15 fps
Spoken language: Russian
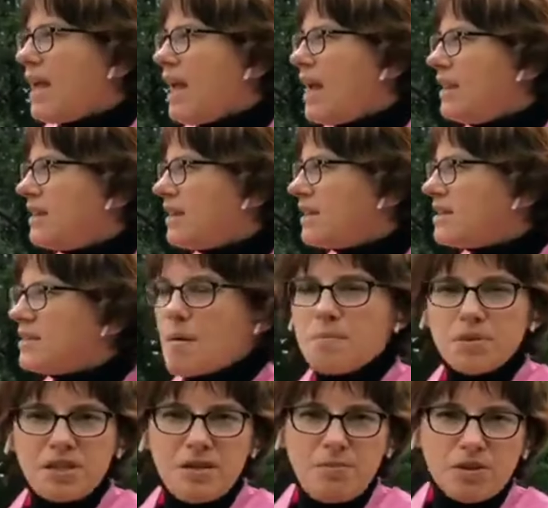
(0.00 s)
Это сам
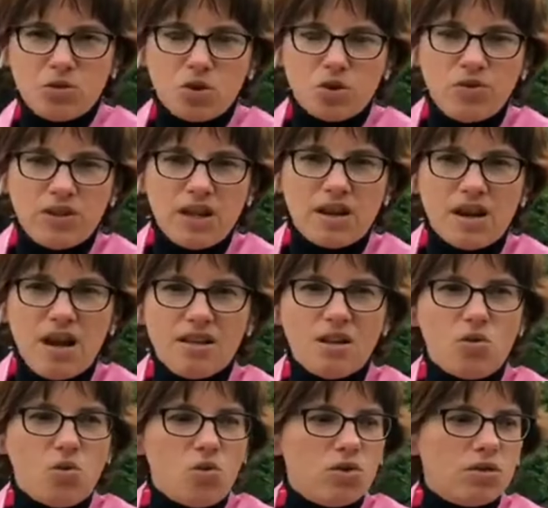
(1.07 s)
по себе сорт винограда,
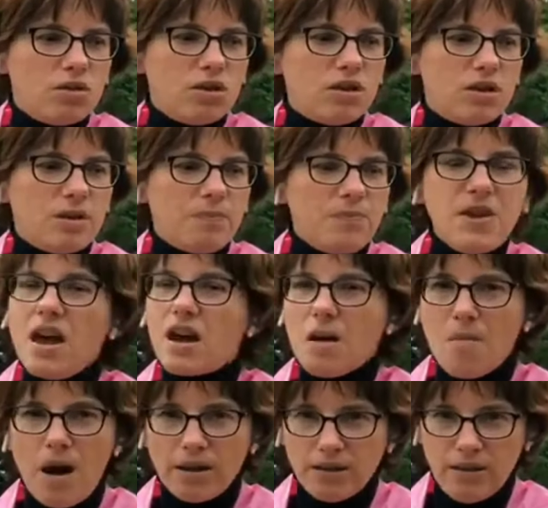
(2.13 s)
он э, не
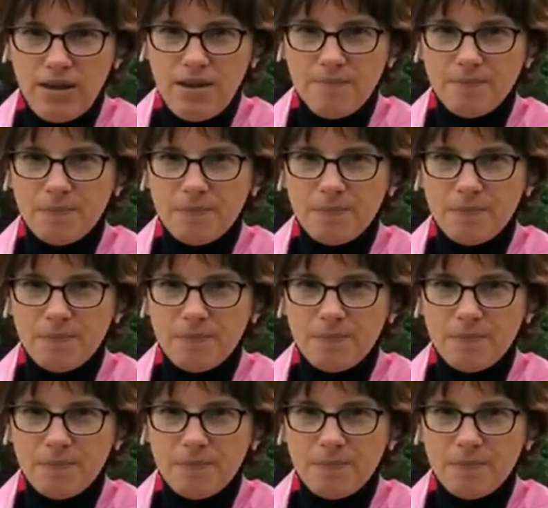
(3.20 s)
ароматный,